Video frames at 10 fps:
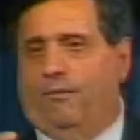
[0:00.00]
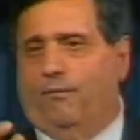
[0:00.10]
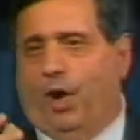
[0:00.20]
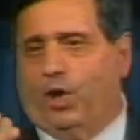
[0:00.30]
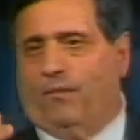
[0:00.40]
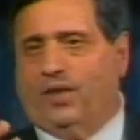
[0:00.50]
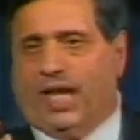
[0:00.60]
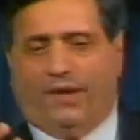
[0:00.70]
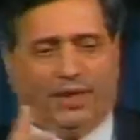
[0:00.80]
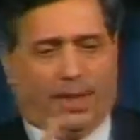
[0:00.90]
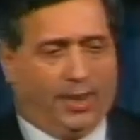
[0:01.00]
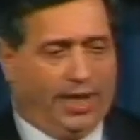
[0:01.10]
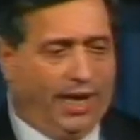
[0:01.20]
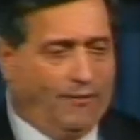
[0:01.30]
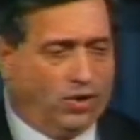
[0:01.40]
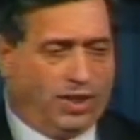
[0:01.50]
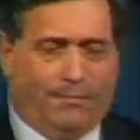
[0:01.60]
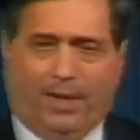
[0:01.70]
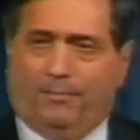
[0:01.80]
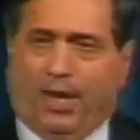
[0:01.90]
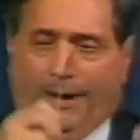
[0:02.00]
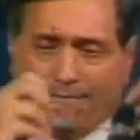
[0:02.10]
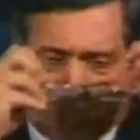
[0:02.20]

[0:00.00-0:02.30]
Voglio invitarvi ad aprire la vostra Bibbia